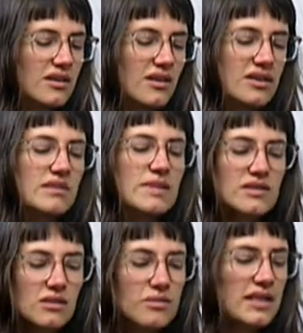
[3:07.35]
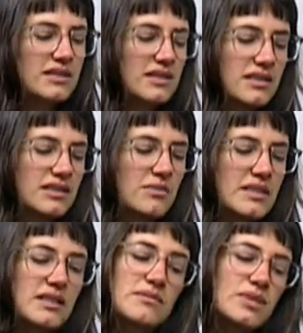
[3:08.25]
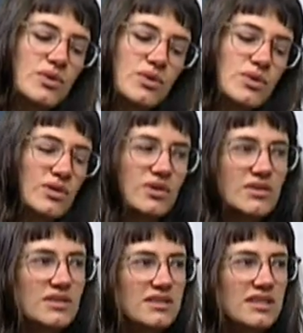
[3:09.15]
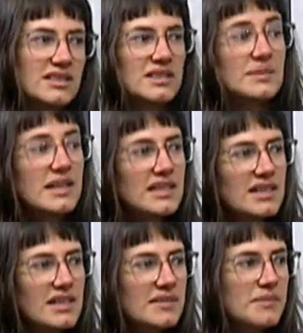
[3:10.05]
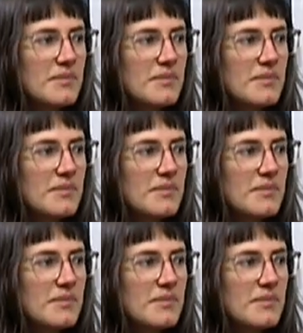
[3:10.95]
otras más complejas que les toma 10 minutos, quizás 20,